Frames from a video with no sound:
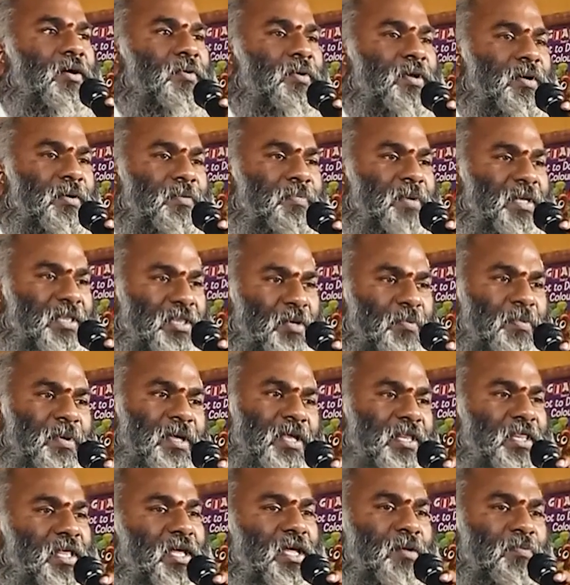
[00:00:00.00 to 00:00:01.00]
ஒரு பத்து
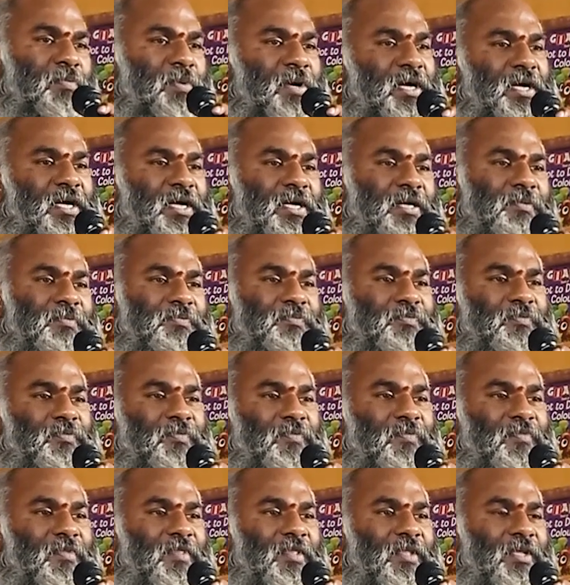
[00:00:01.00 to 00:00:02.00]
பேர் தான் இருப்பாங்க
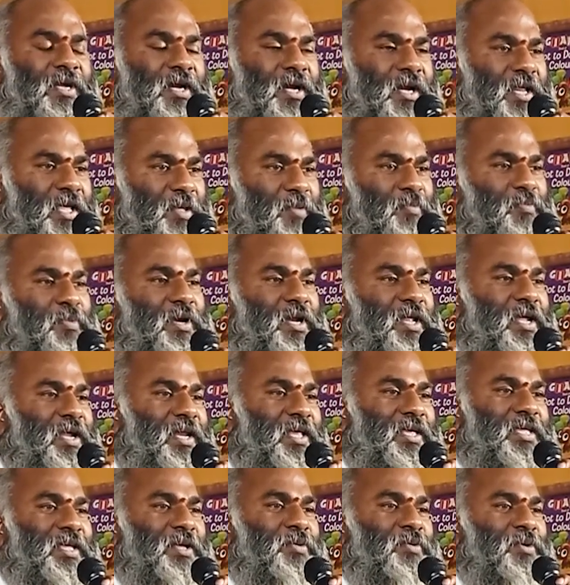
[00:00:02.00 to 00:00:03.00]
ஆனால் இப்போல்லாம்
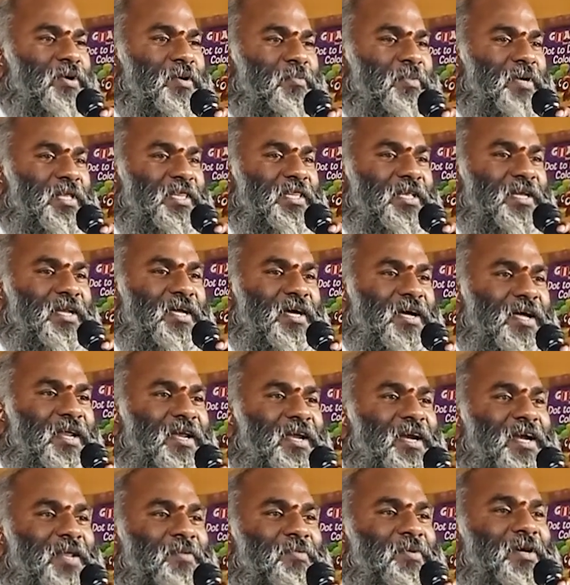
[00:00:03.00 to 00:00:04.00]
இலக்கிய கூட்டம் பார்த்திங்கன்னா
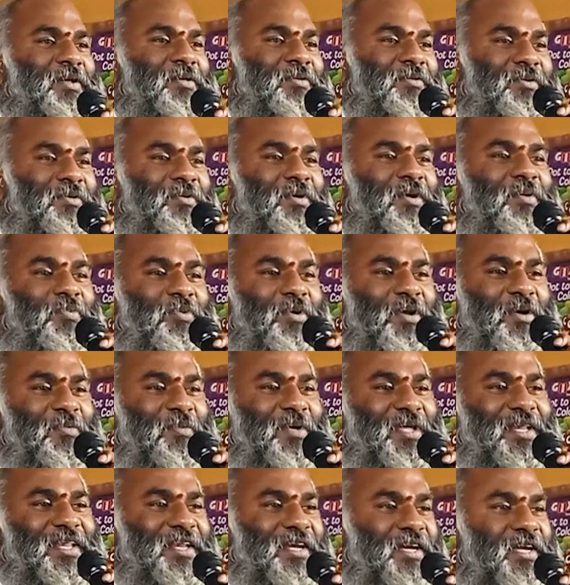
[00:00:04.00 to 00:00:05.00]
கல்யாண மண்டபத்துக்குள்ளே போகிற
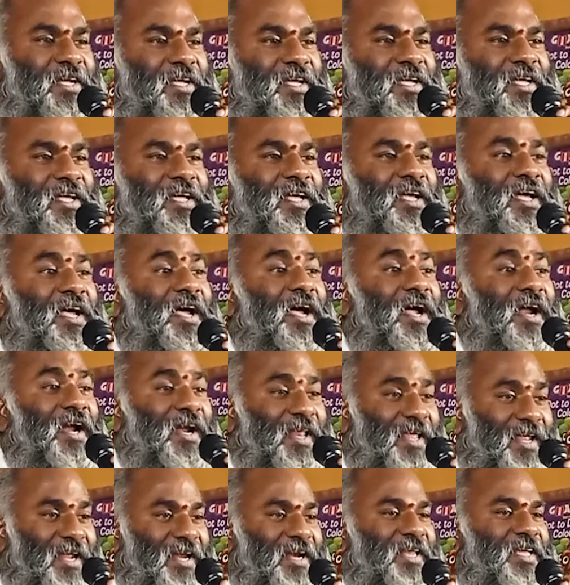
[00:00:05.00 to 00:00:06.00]
மாதிரி இருக்குது
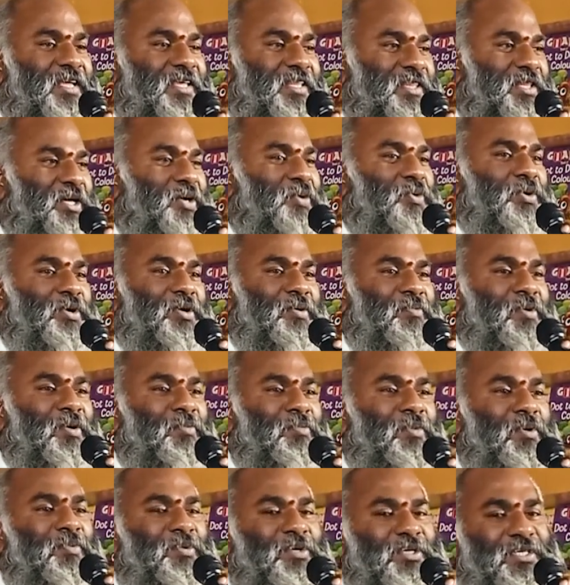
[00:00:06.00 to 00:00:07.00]
ஆனால் எனக்கு இந்த கூட்டம்
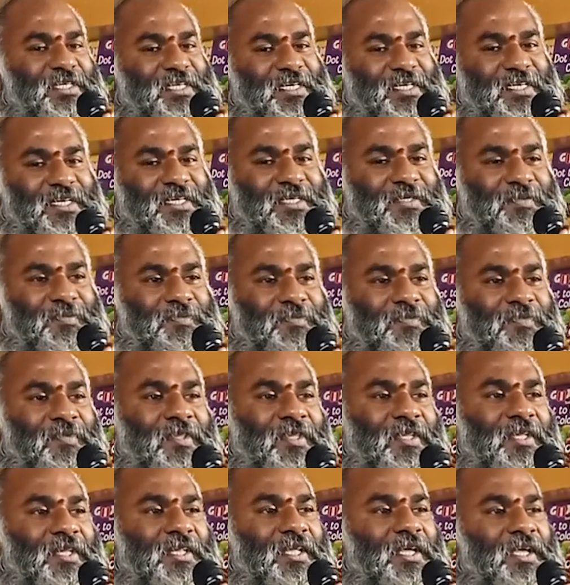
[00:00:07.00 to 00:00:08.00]
ரொம்ப பிடிச்சிருக்கு
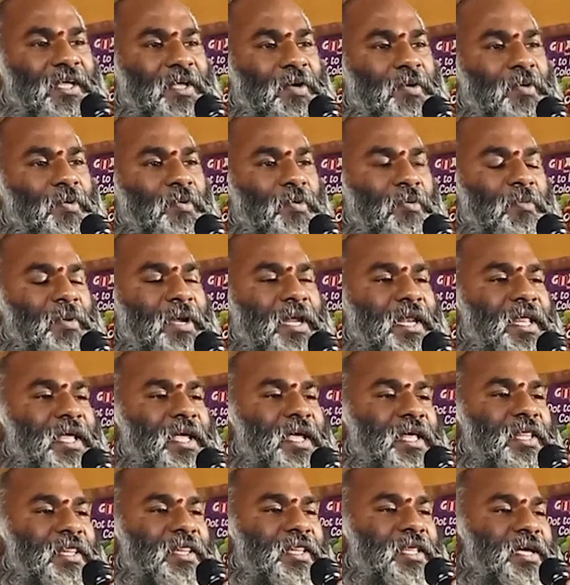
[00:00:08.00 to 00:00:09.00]
உண்மையிலே
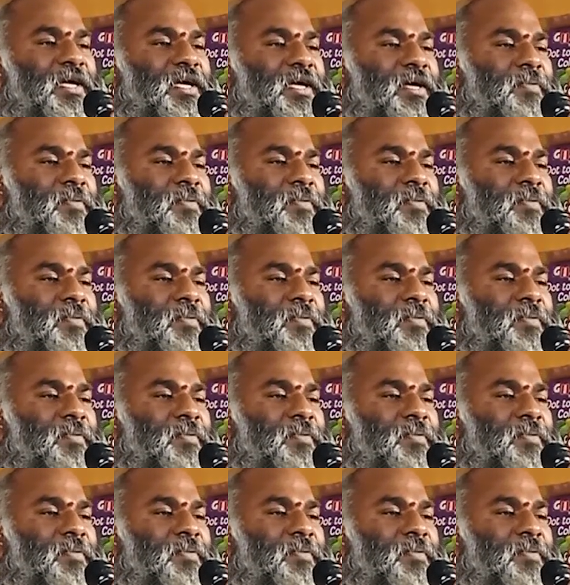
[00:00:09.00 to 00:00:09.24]
அந்த